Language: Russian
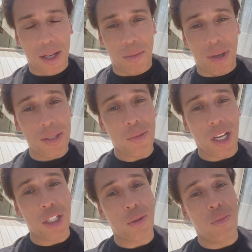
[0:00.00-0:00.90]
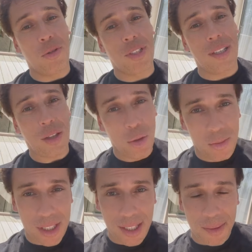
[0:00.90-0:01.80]
Поэтому, конечно, повод
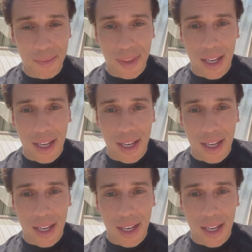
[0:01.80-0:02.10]
надуманный.